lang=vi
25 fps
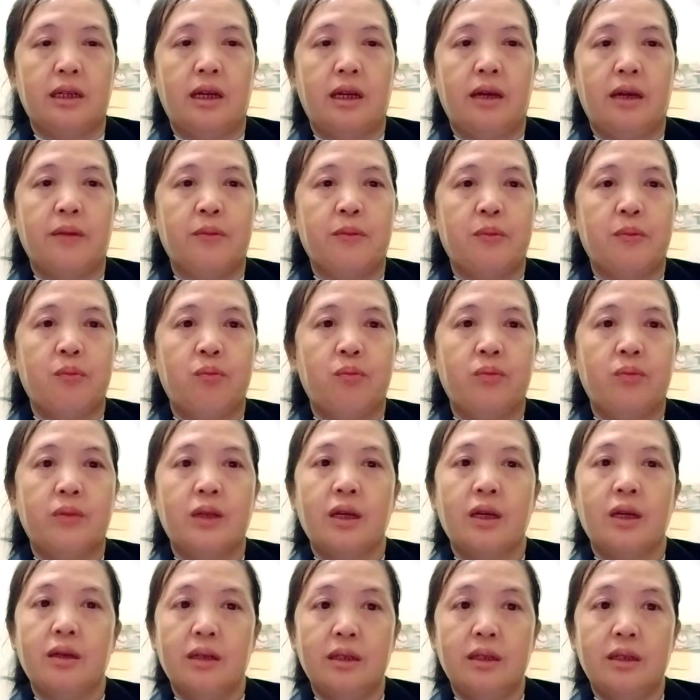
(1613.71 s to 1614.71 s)
nè
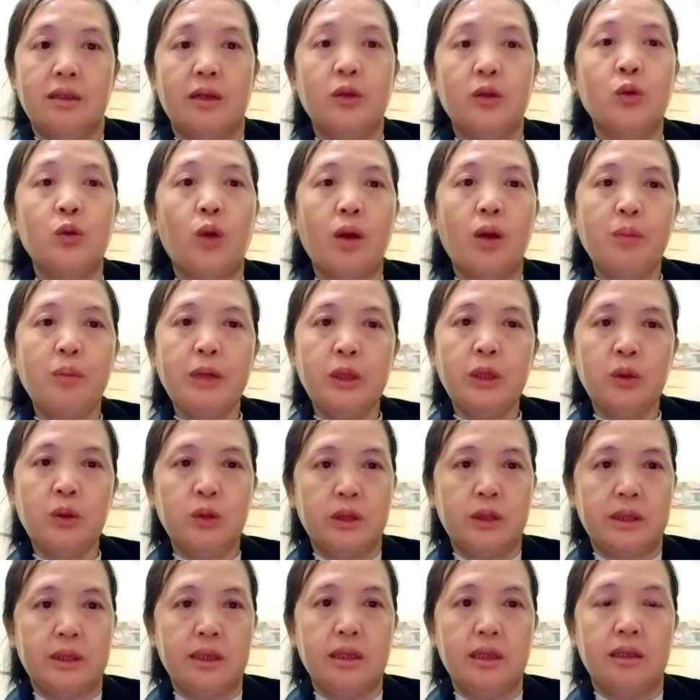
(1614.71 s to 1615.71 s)
anh đấy ở bên tu
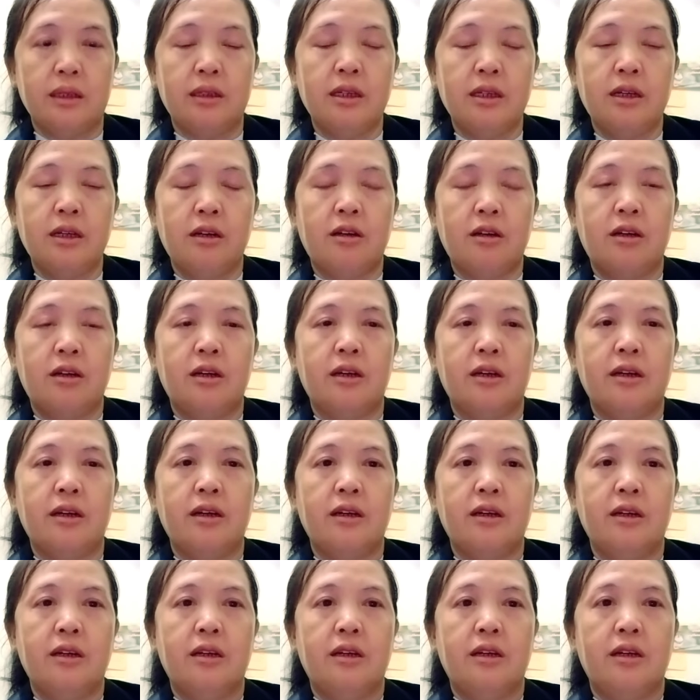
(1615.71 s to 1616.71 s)
gì thế ha
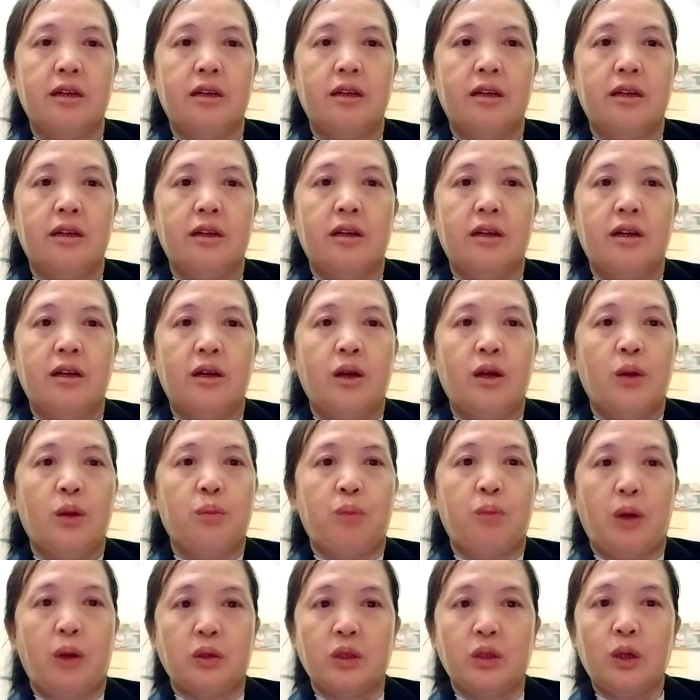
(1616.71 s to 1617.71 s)

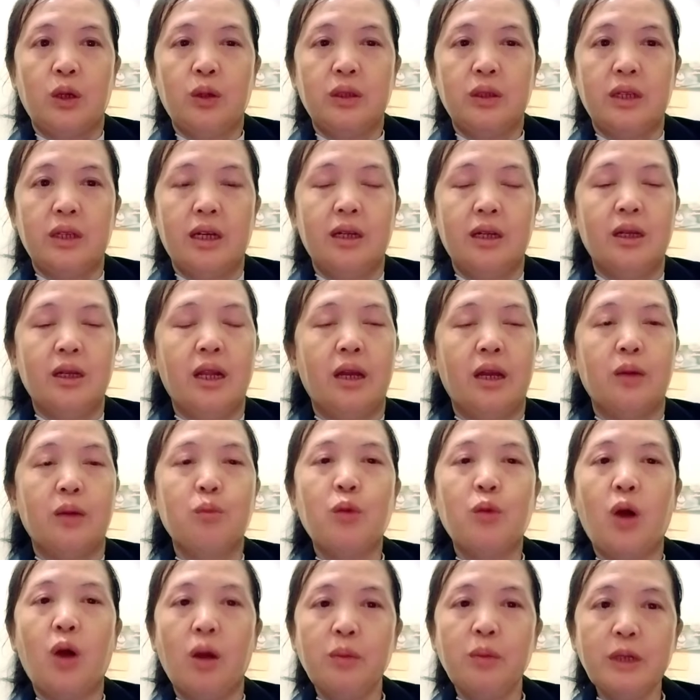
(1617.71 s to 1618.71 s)
bỏ tao tiền lấy
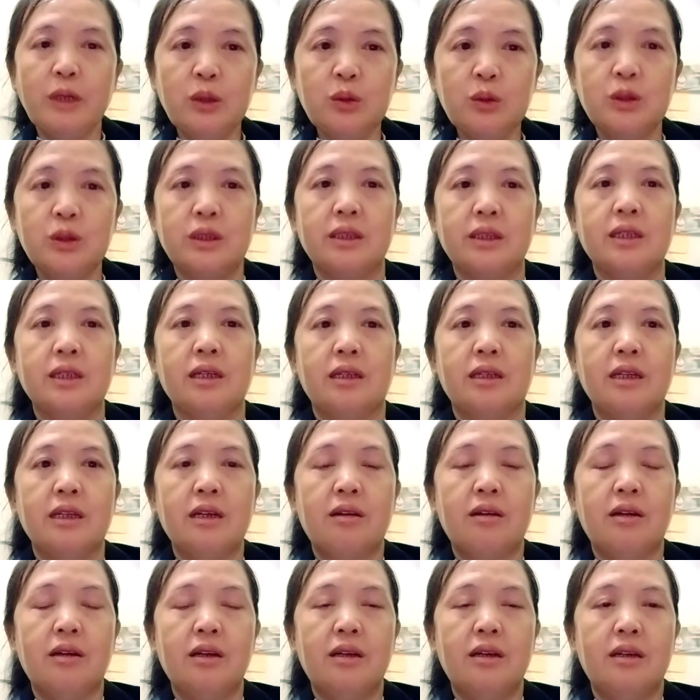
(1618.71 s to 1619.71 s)
mua ở bên tu chỉ thế
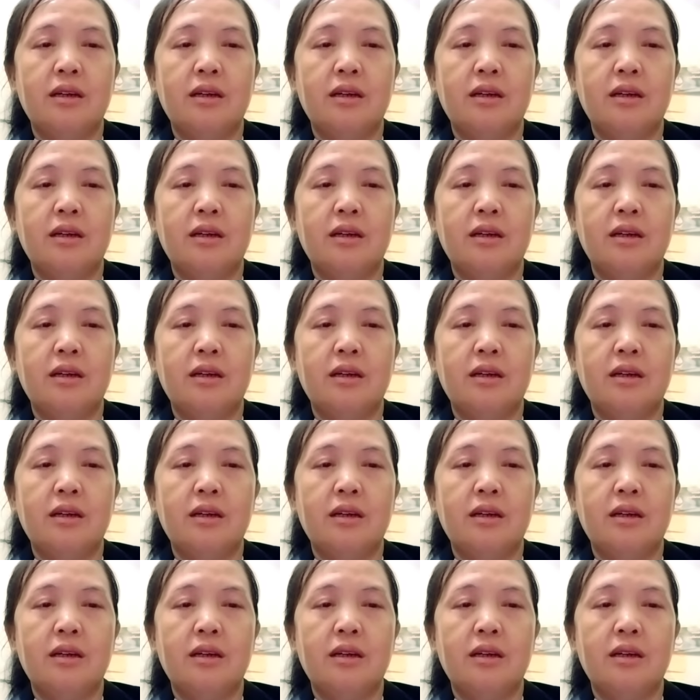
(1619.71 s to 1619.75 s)
ha